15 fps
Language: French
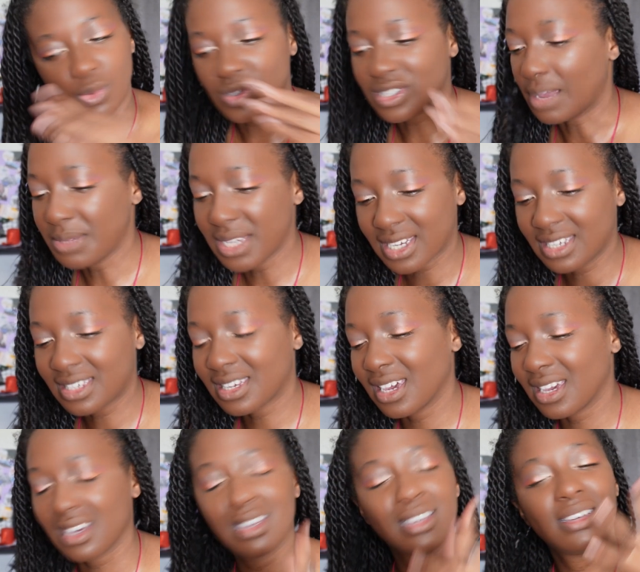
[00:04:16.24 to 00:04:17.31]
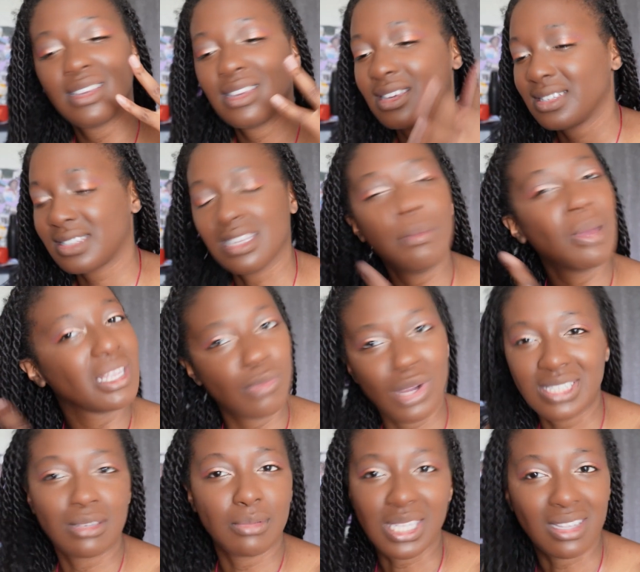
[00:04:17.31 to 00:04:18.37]
nous Américains, ce n'est pas des
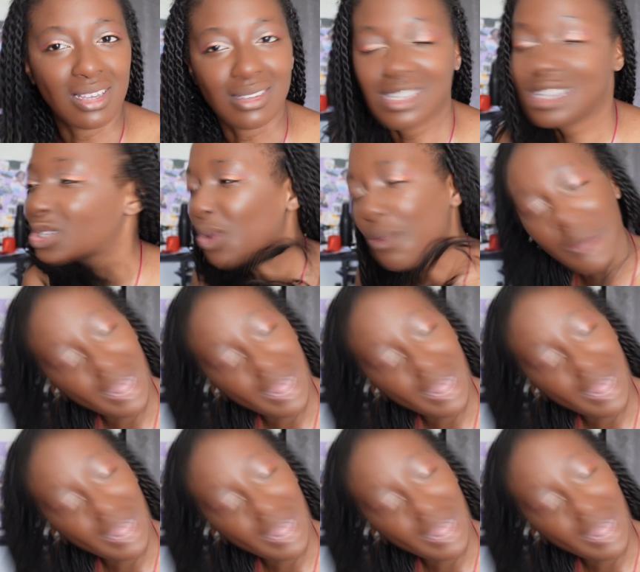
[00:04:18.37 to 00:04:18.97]
moines tibétains. Ils ne sont